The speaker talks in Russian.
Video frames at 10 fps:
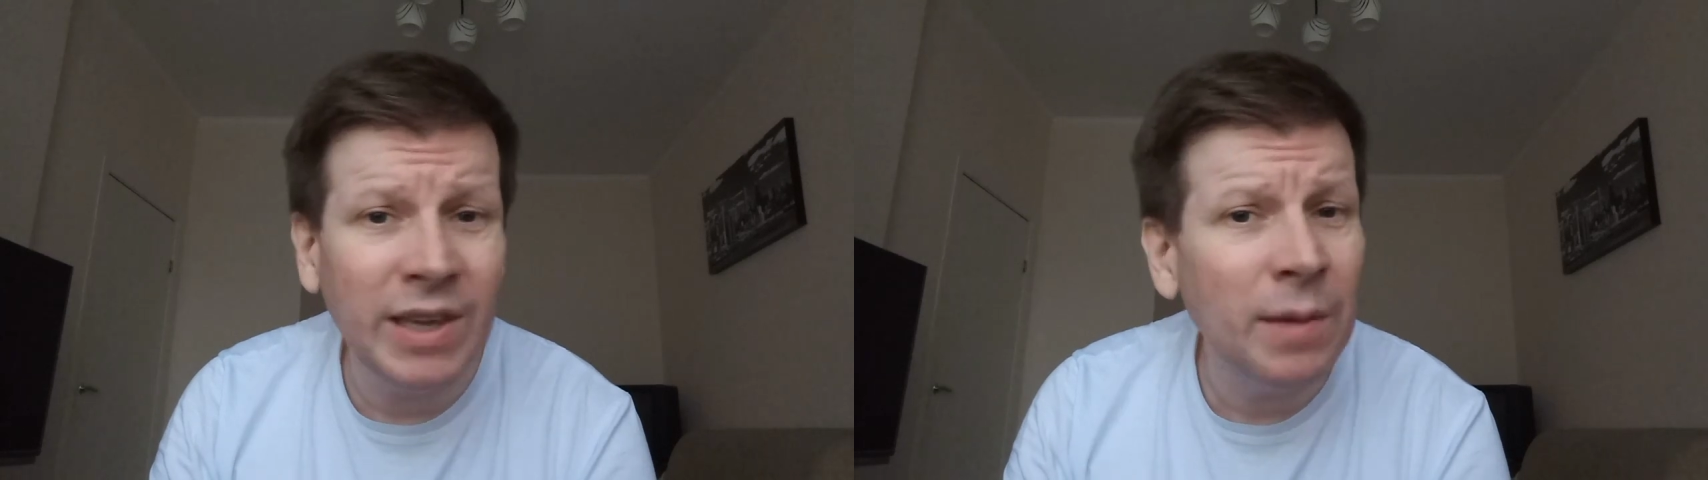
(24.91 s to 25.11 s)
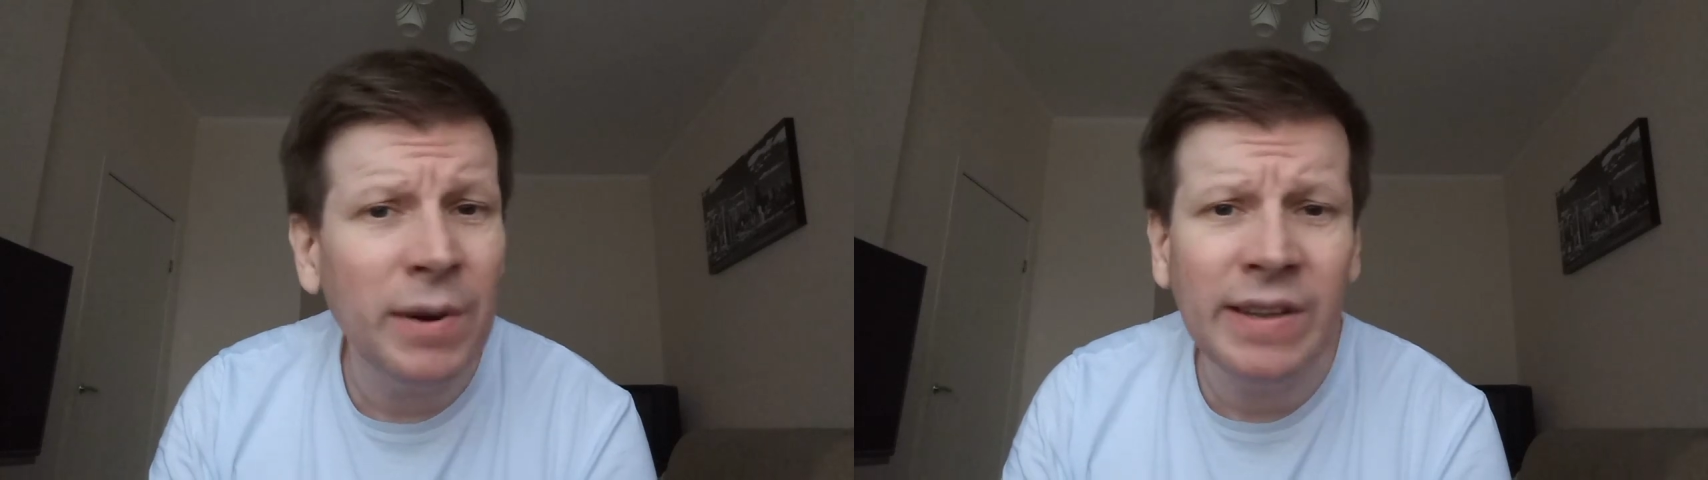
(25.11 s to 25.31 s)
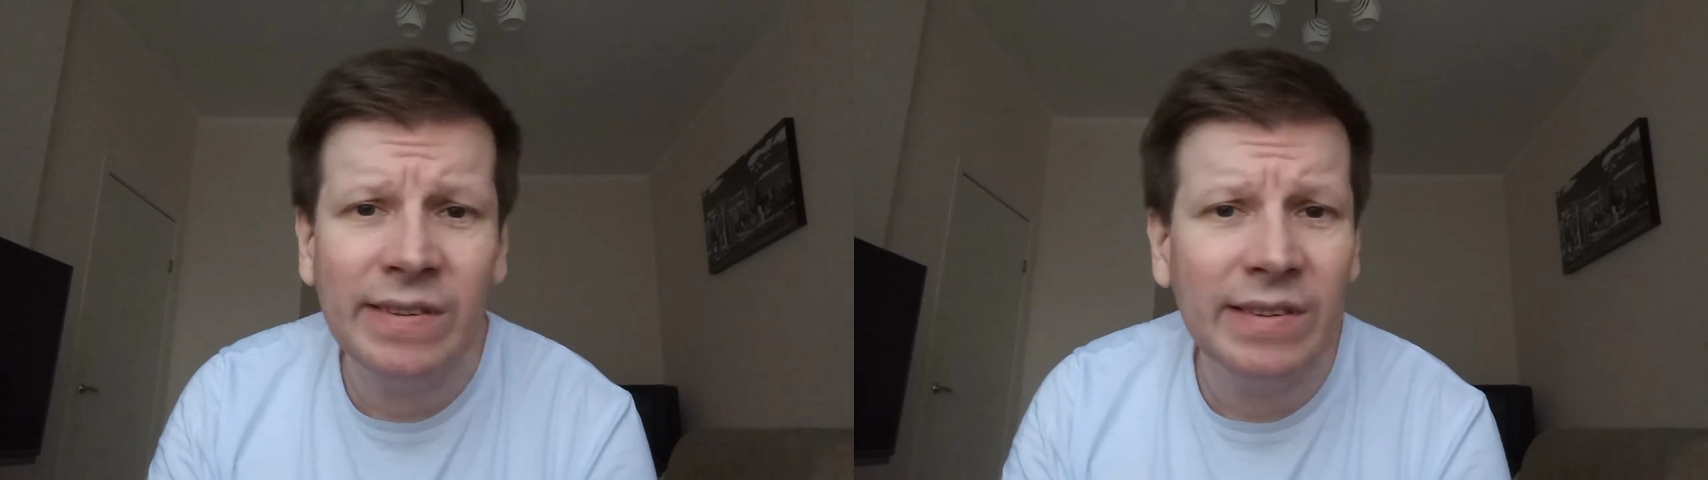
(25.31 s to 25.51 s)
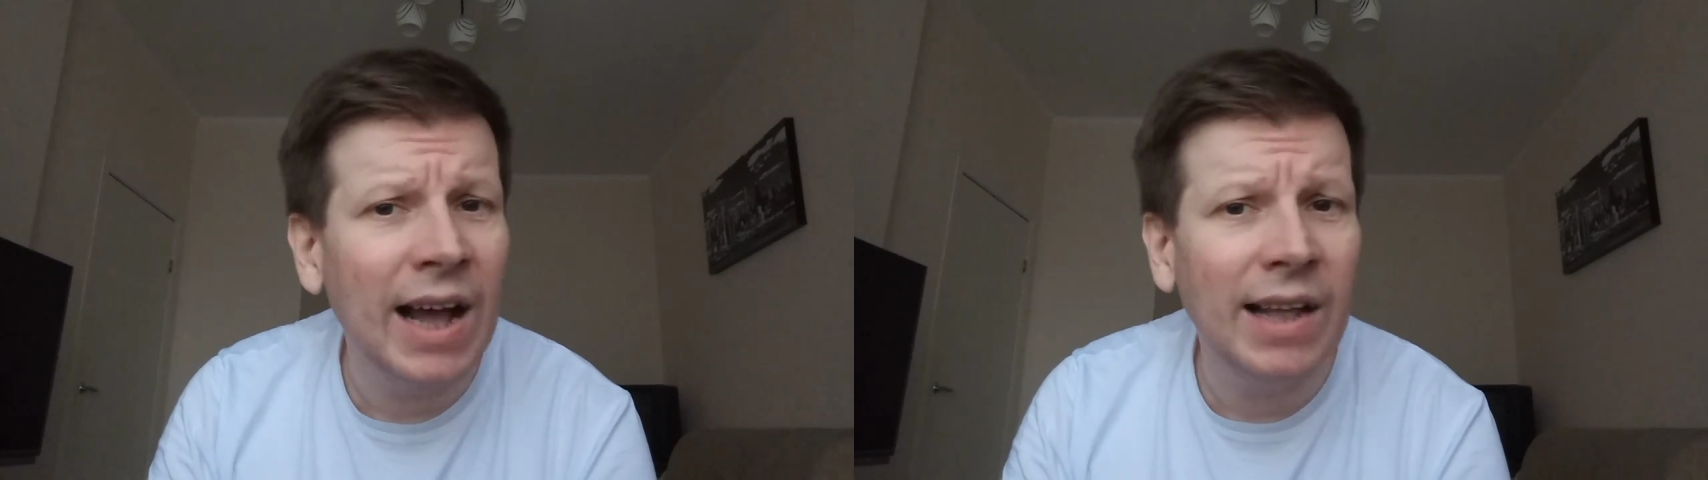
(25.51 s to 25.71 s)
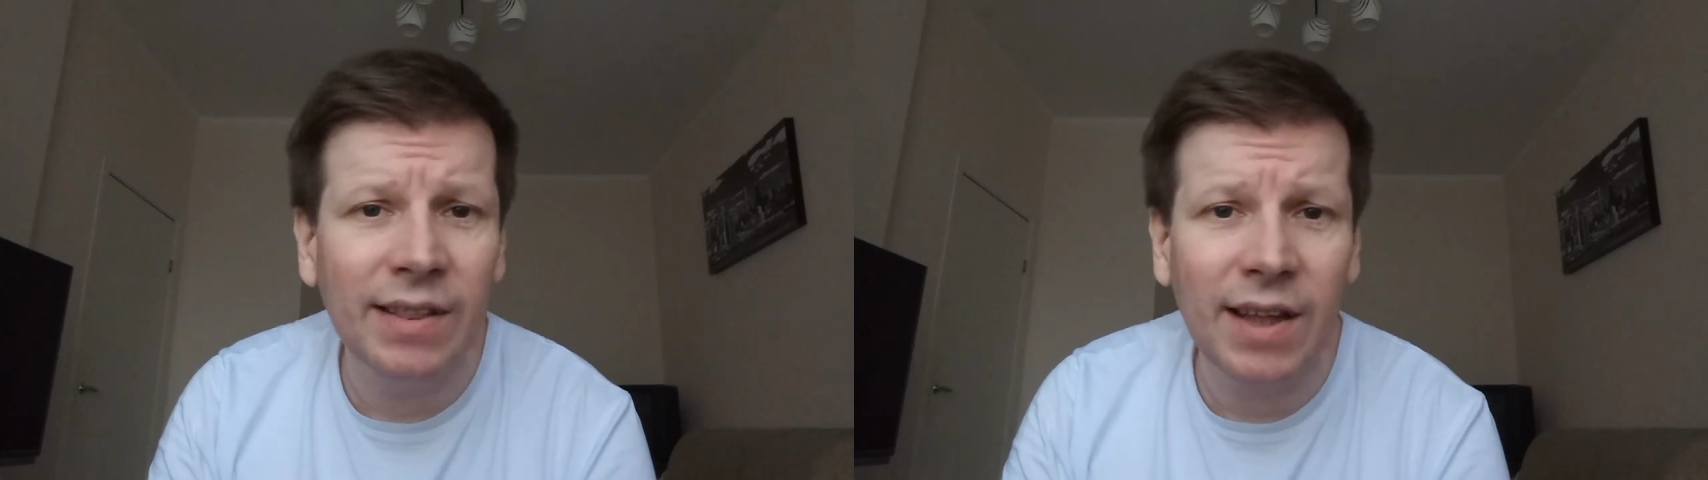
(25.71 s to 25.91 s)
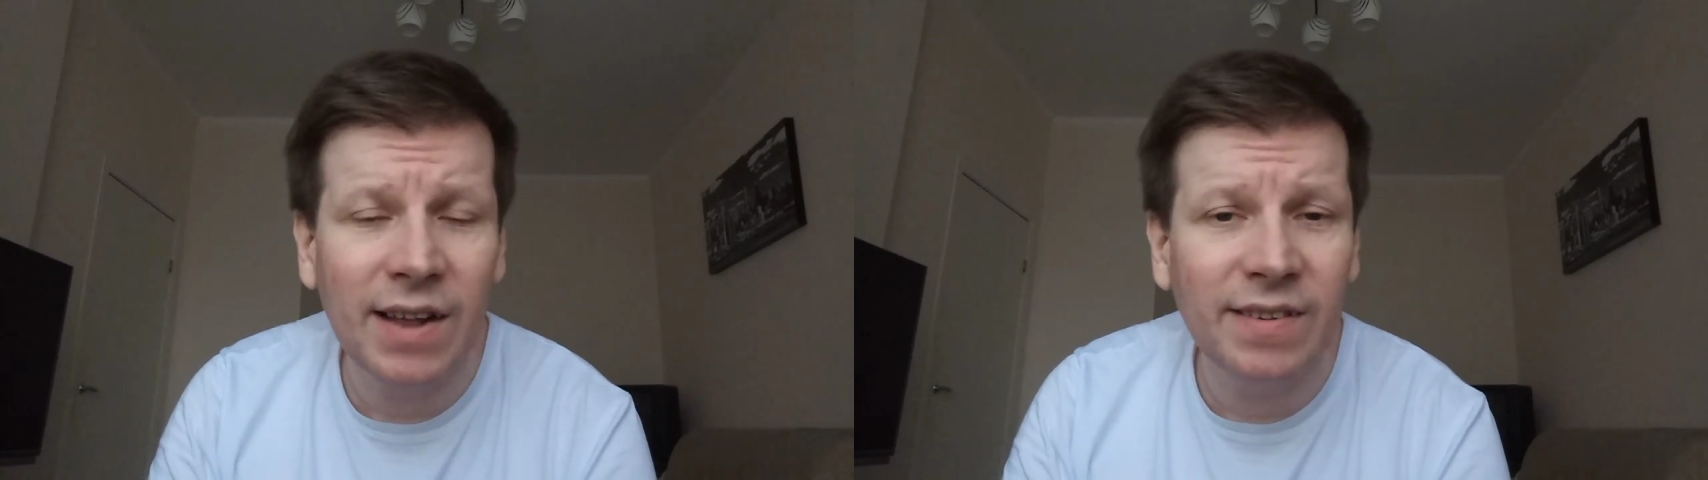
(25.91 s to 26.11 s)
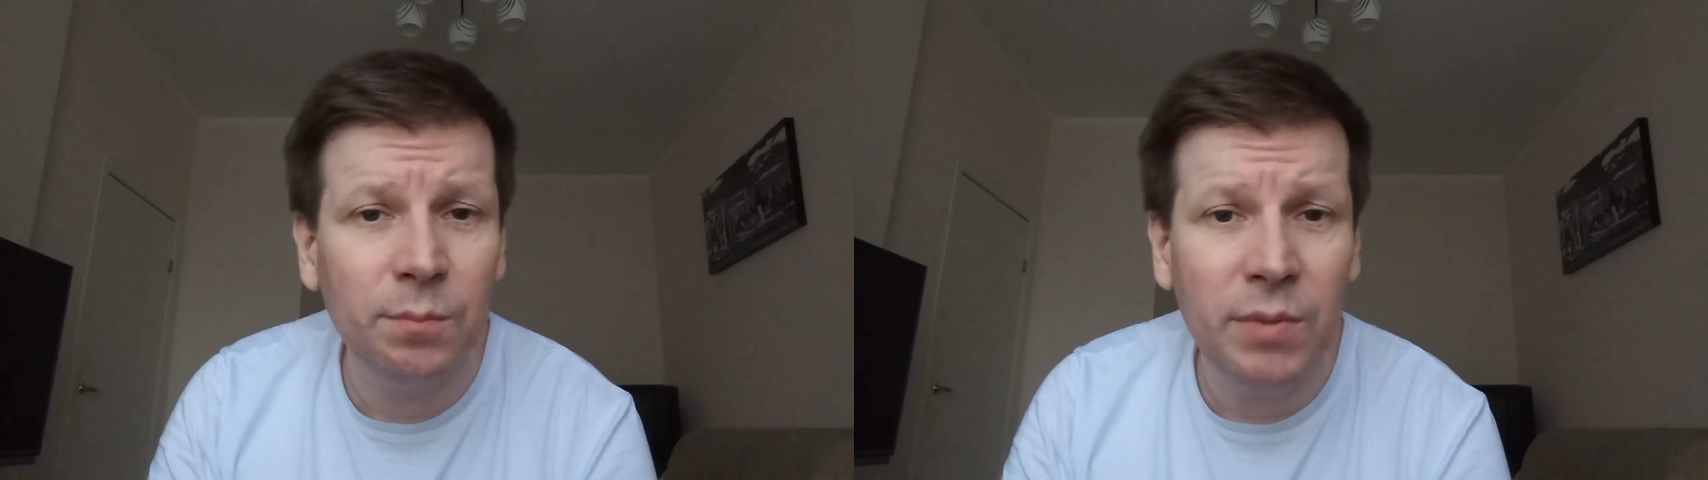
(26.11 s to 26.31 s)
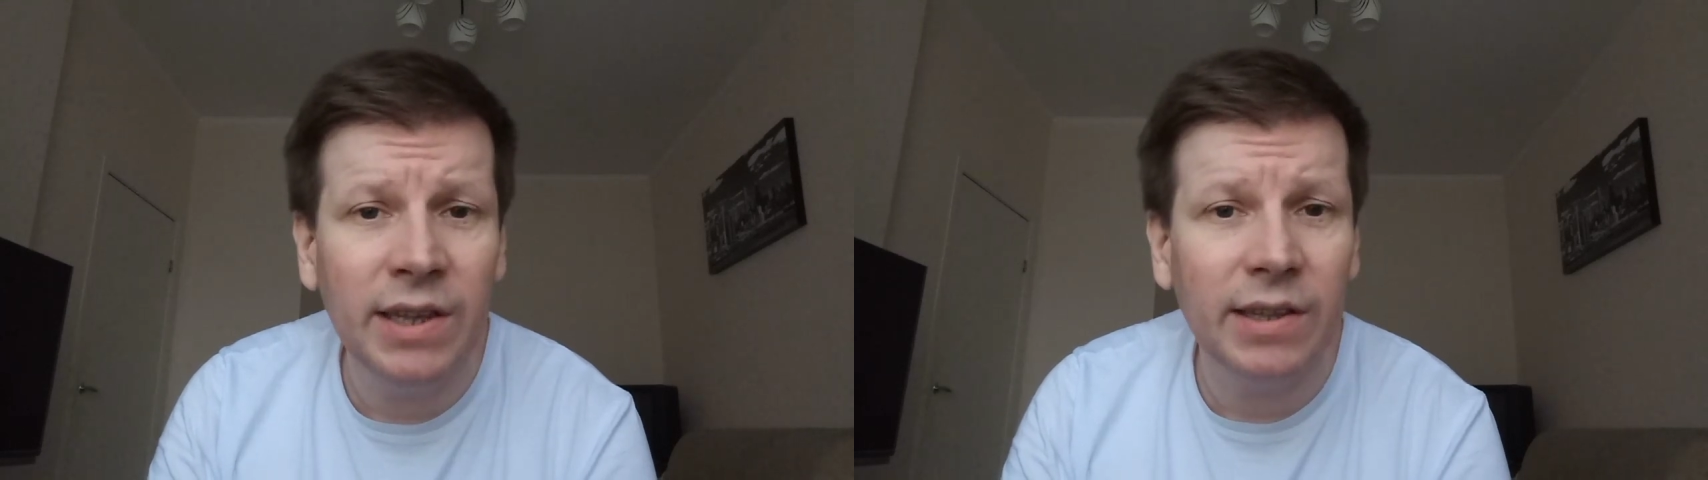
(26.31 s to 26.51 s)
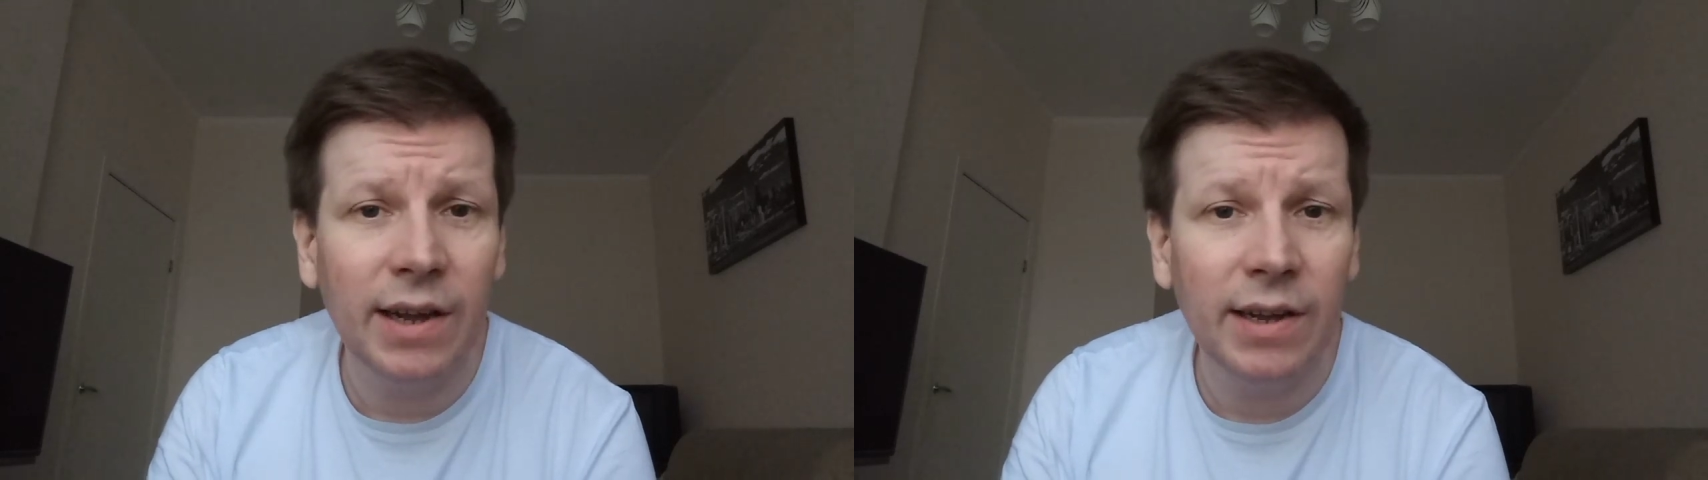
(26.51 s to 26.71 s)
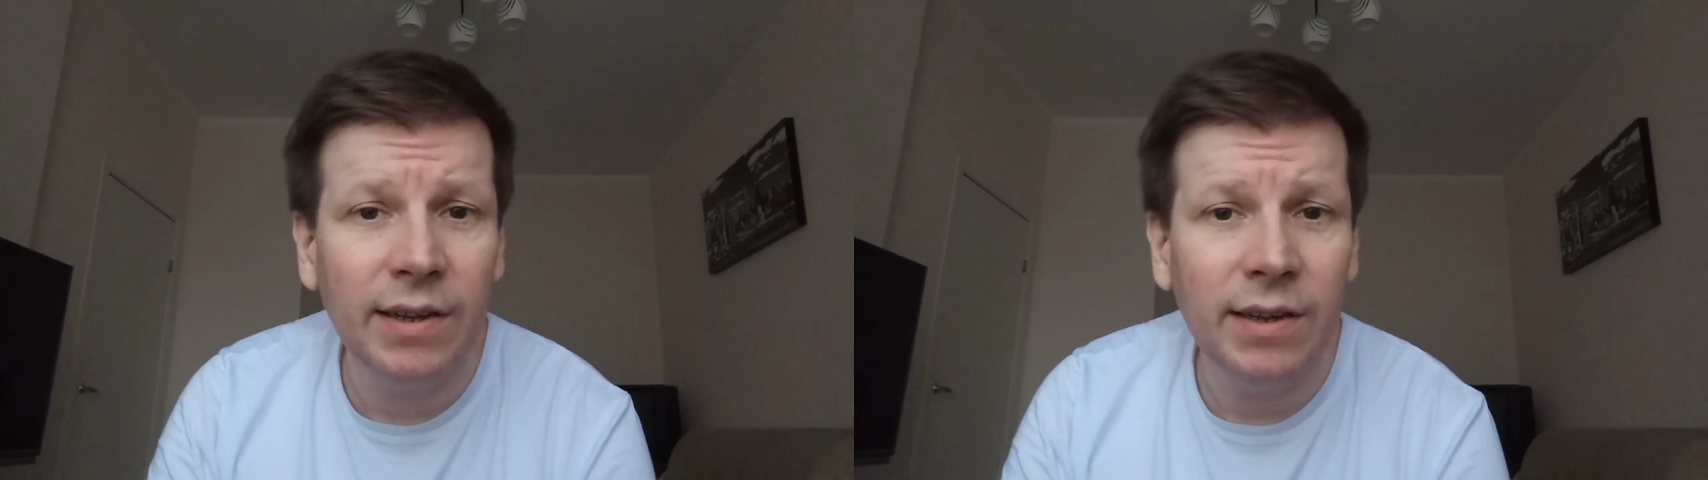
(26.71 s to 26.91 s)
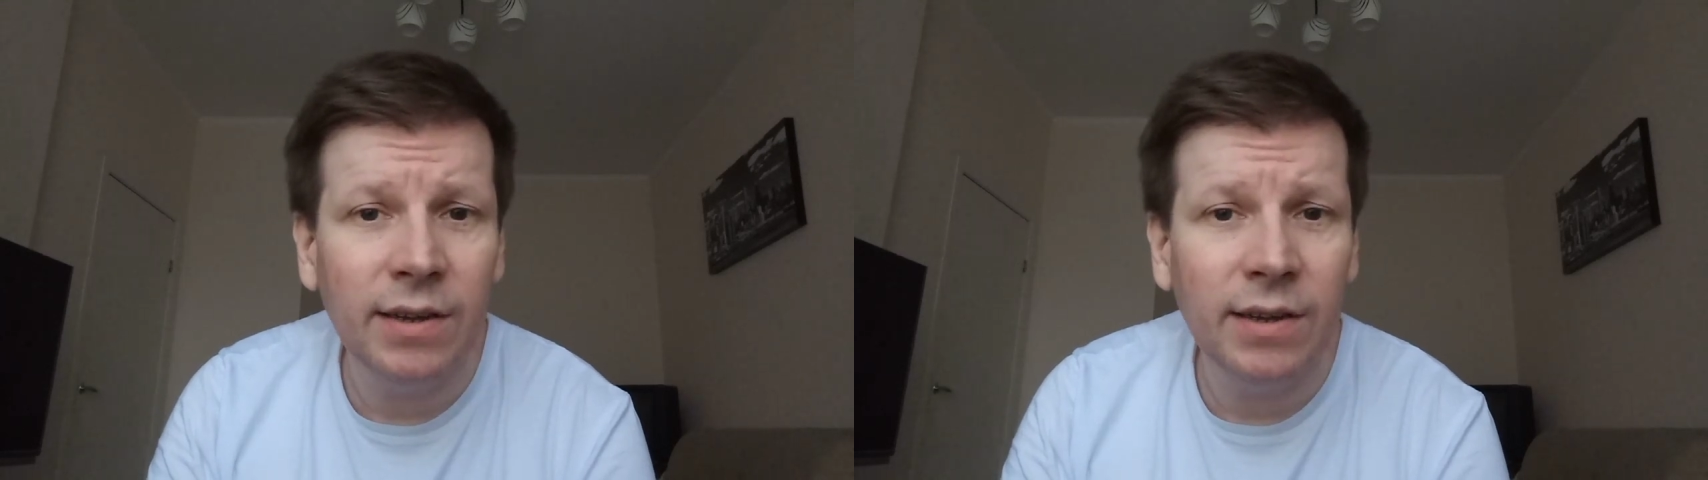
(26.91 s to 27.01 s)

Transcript: непрестанно разбита